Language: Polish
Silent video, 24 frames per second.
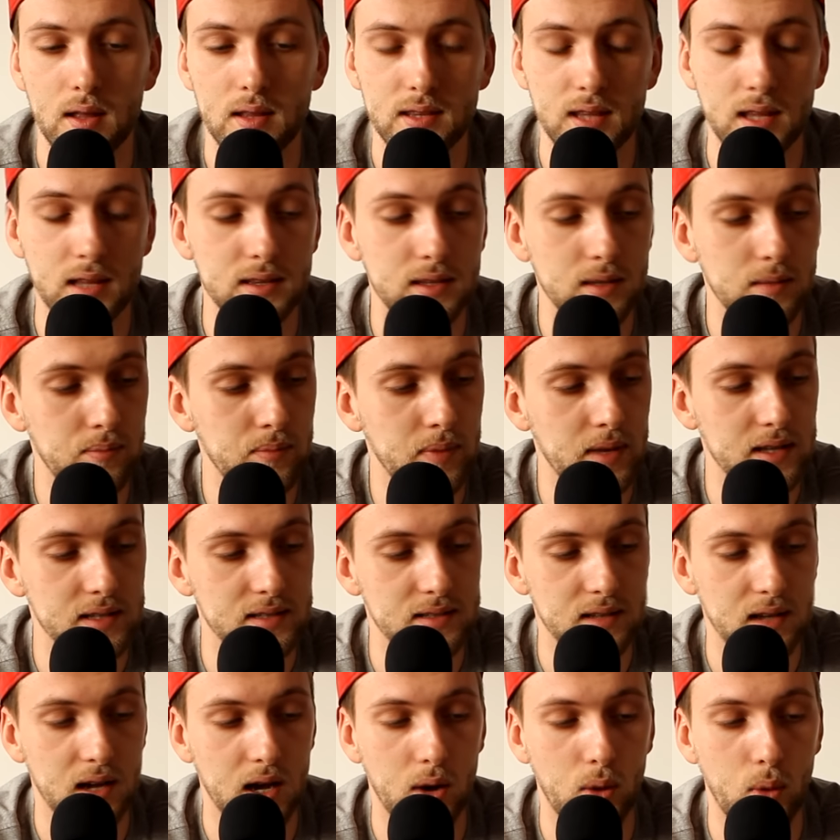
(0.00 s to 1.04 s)
Ten typ
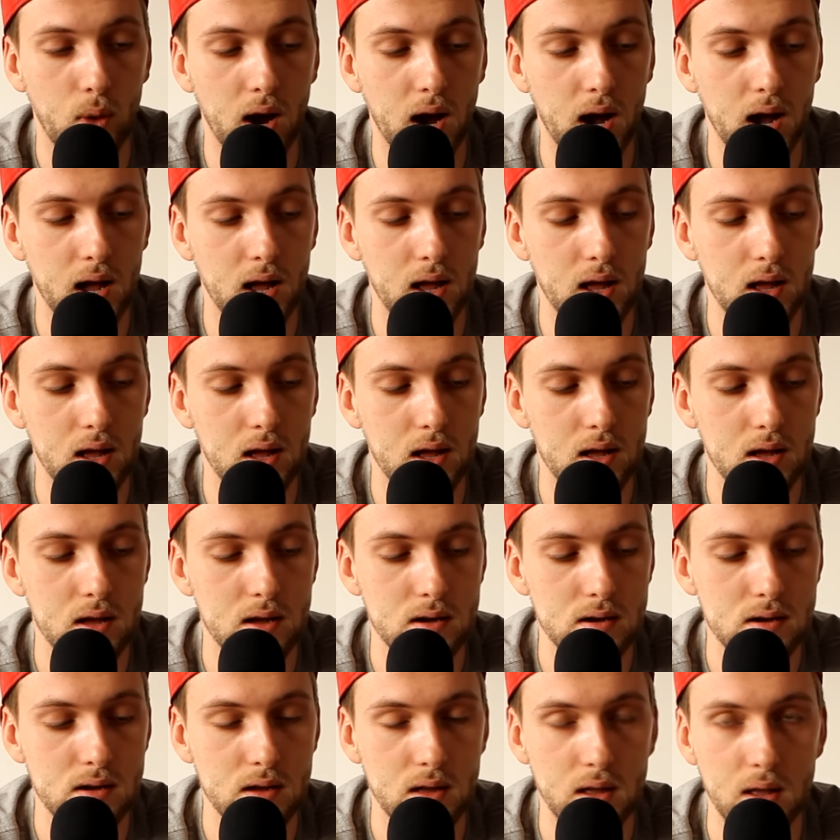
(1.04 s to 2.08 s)
Mes, ła,
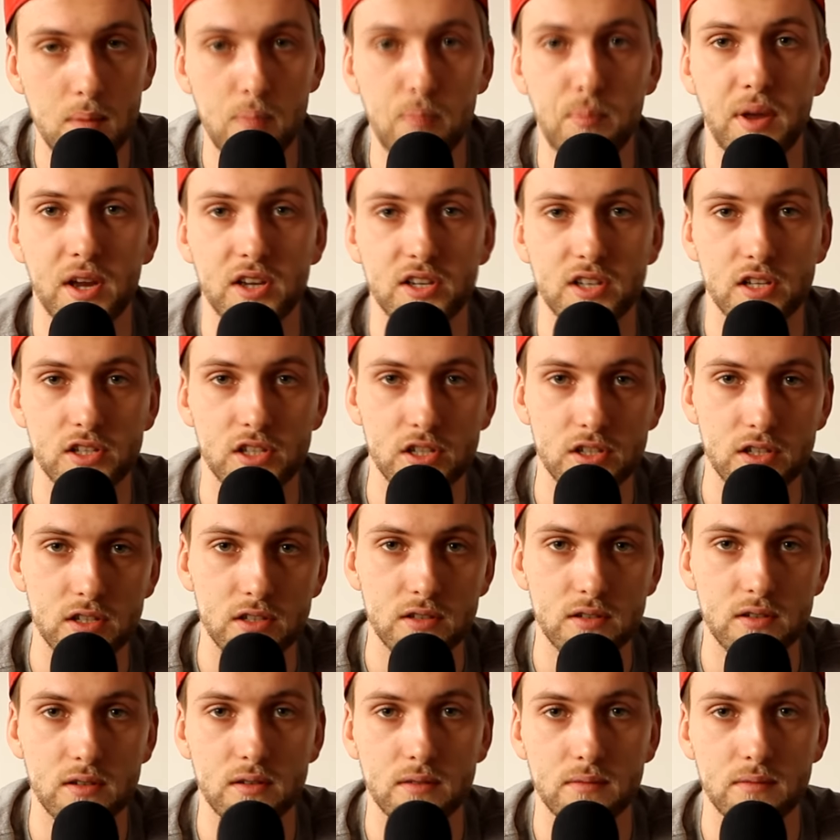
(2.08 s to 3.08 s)
5 na 10.